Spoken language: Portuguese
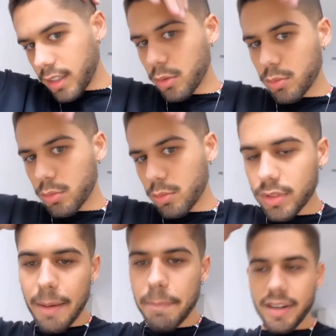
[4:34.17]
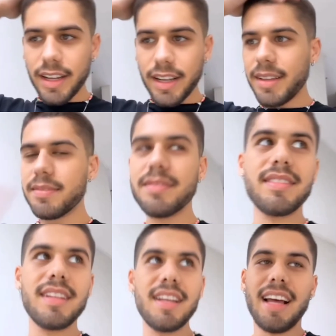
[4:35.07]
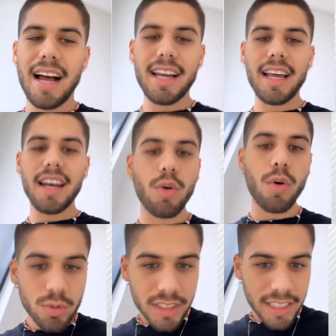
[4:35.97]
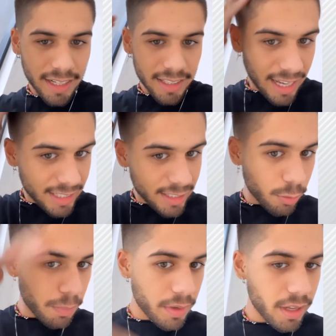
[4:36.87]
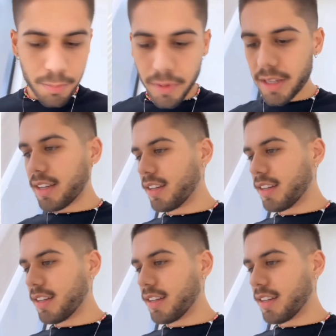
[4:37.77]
Dei um tapa, né? Aquela consertada no pelo, porque...